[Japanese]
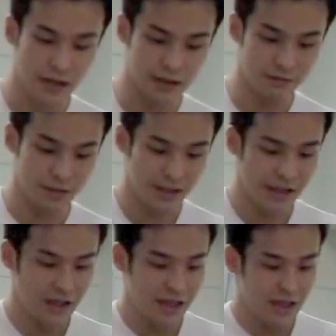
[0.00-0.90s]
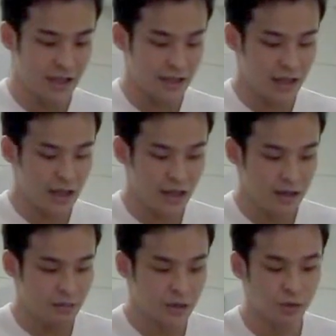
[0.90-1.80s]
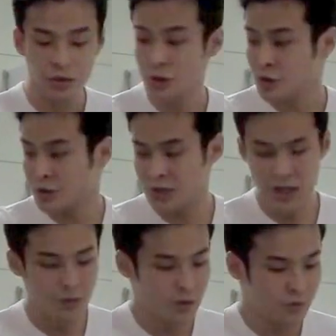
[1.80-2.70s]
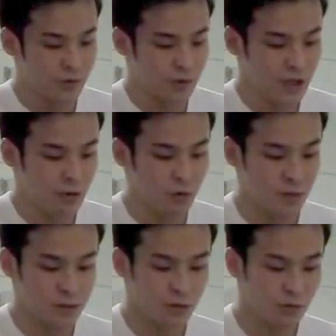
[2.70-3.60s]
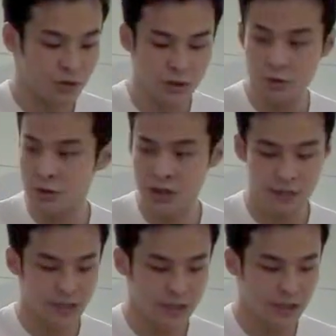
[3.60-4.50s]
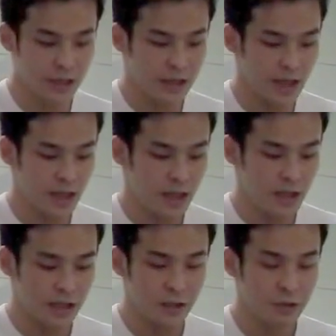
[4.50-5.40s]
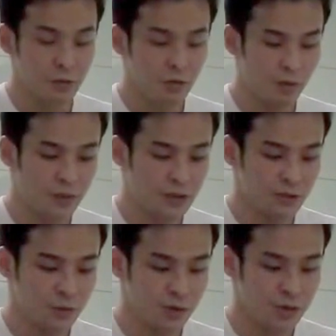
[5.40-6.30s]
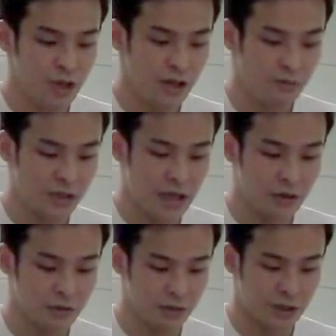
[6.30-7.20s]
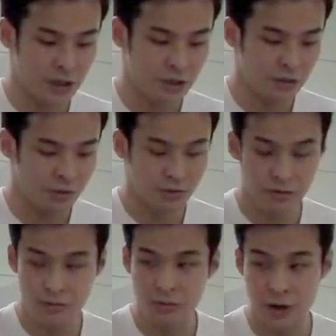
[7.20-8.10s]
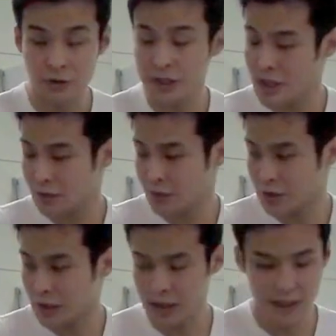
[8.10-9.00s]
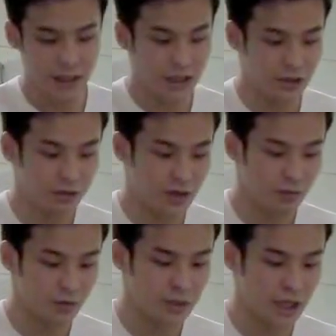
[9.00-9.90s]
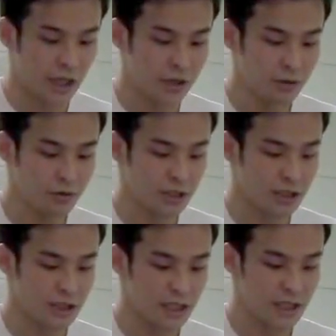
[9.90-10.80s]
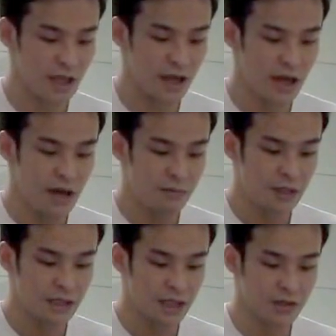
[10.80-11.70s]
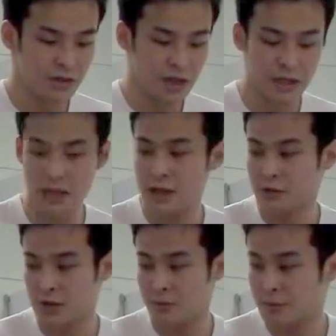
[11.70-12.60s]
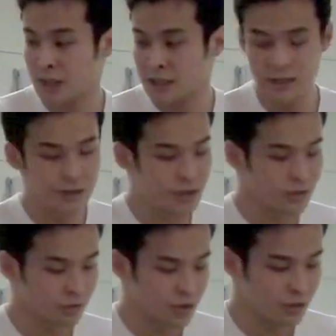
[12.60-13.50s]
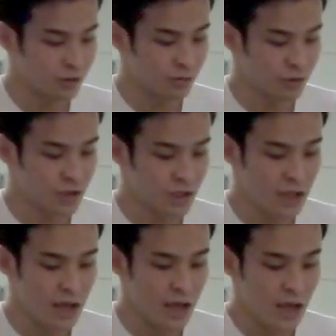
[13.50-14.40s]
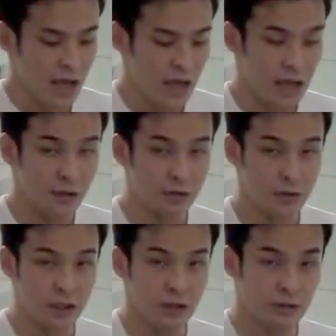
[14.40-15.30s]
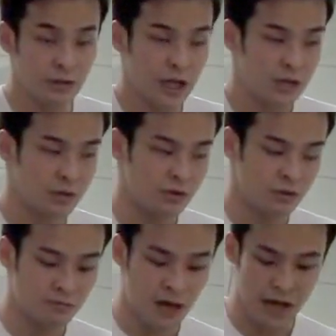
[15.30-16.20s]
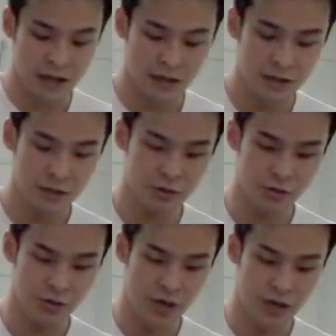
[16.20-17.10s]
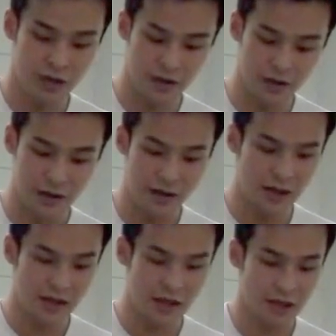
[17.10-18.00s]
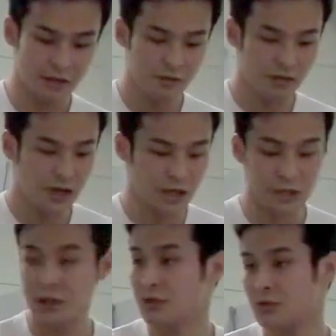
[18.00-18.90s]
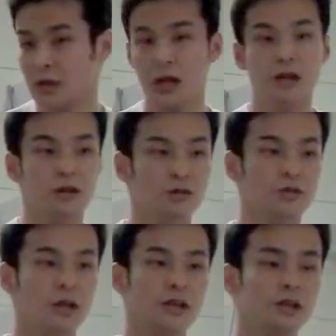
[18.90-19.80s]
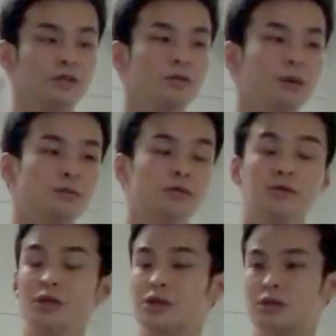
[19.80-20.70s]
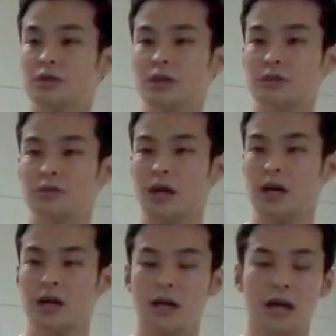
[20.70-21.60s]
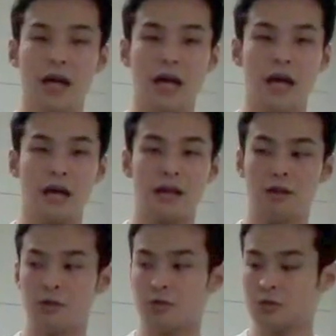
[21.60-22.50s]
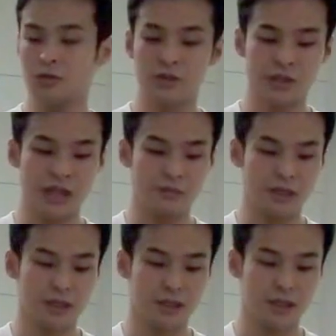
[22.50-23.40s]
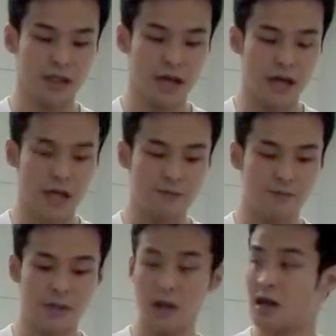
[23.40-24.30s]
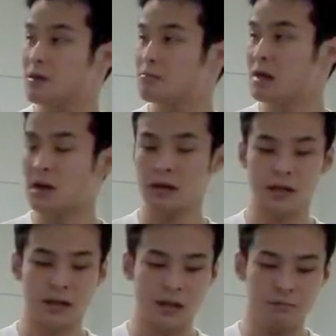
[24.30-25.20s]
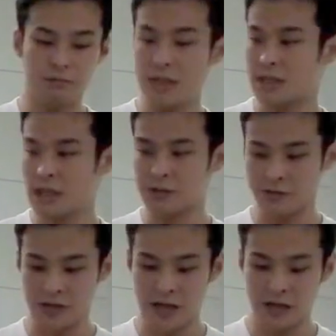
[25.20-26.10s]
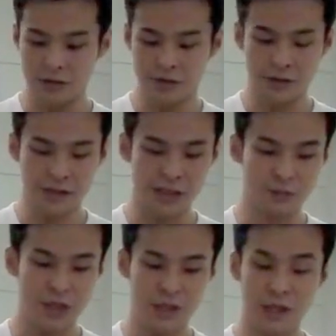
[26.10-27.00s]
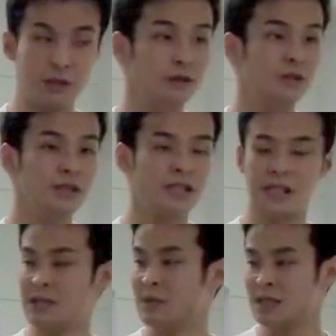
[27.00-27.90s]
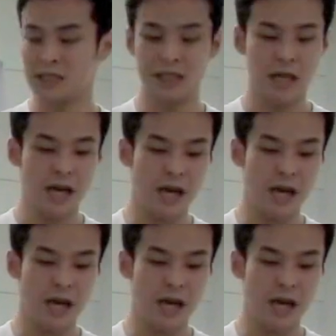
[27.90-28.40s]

あすいませんで、まあ、そういう意味を付与したコーパスの構築をしていますでそのコーパスをもとに、まあ、ギャングのツイートまあ、より精度よく解析できるようなポスターガーっていうのを作成して、まあ、最終的にそれプラス辞書っていうのを用いて、えー、とツイートの感情、まあ、この例,、え例でいくとアグリッションとかロスとかっていうのをま分類するっていうような、えー、っとことをしています。はい、でまあ3つあるので1つずつ説明していくいきます。